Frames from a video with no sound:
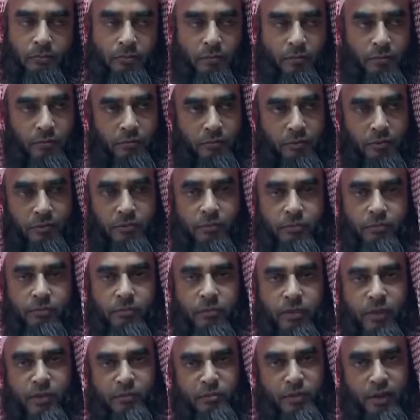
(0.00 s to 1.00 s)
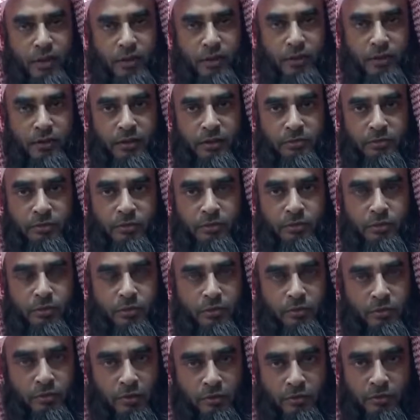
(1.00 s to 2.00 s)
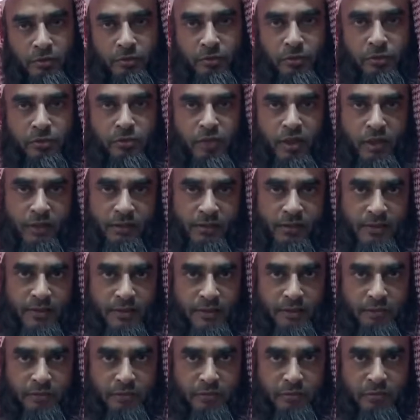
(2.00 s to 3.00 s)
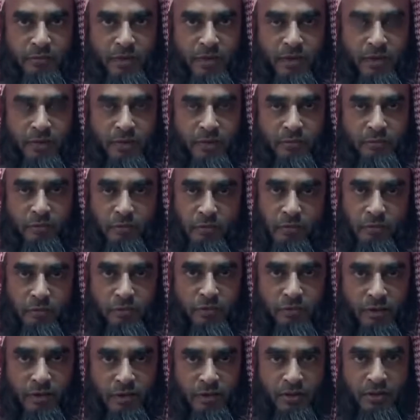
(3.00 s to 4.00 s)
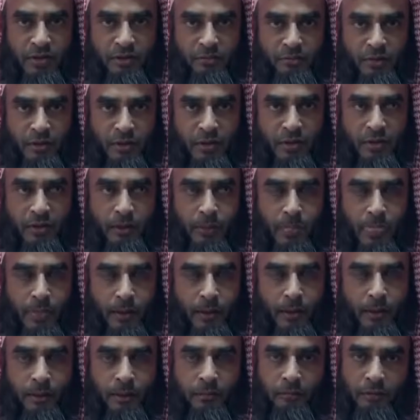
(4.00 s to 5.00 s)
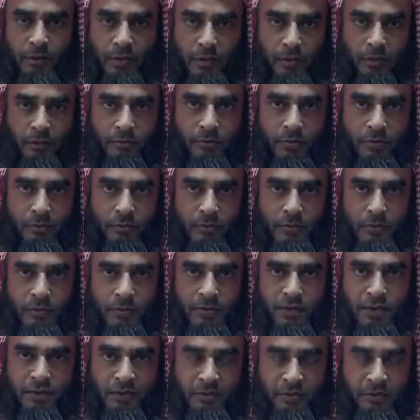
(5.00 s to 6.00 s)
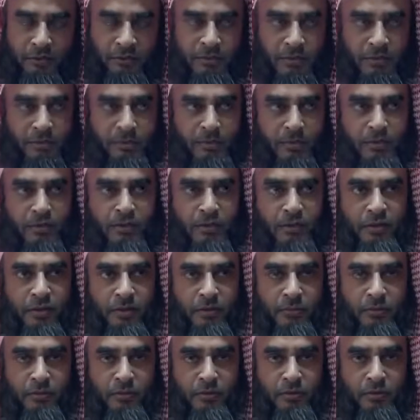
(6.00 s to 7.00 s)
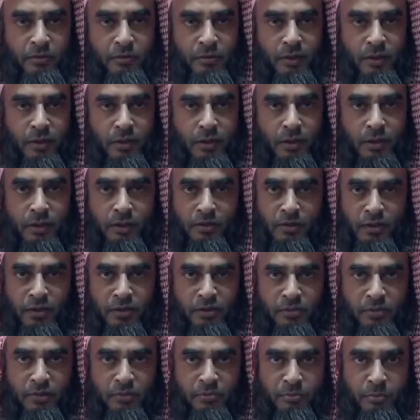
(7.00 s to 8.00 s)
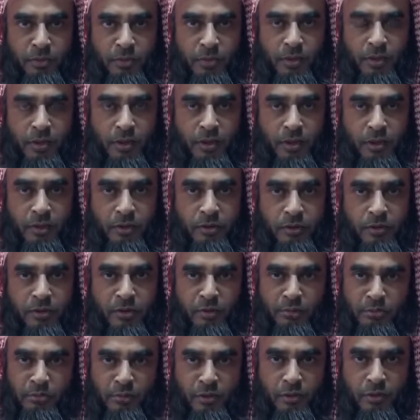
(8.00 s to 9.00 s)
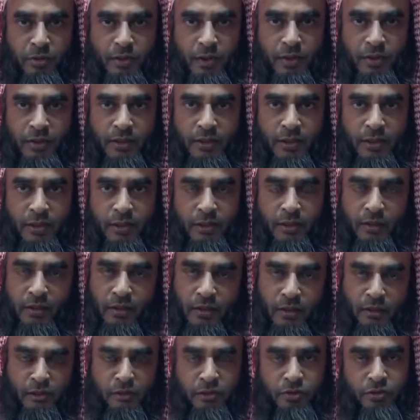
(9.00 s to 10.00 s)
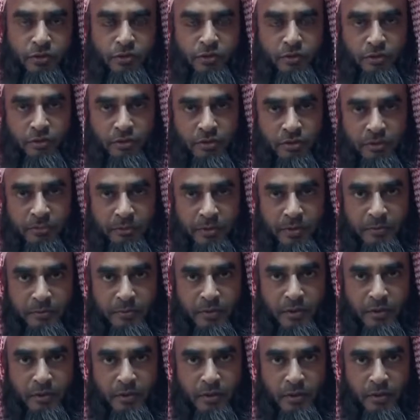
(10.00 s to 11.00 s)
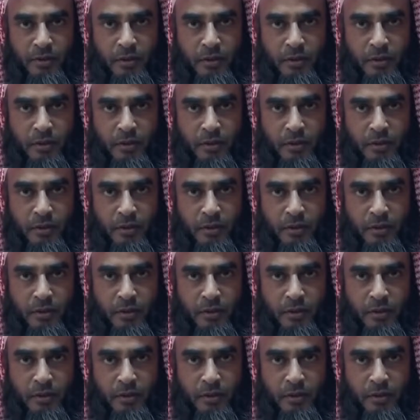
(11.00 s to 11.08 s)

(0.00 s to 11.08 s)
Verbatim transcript: পুরো বক্তব্য আমরা দেব পুরো বক্তব্য শোনার চেষ্টা করবেন এতে পুরো বিষয়টি আপনারা ভালোভাবে জানতে পারবেন এবং দিন সম্পর্কে সম্যক একটা জ্ঞান অর্জন করতে পারবেন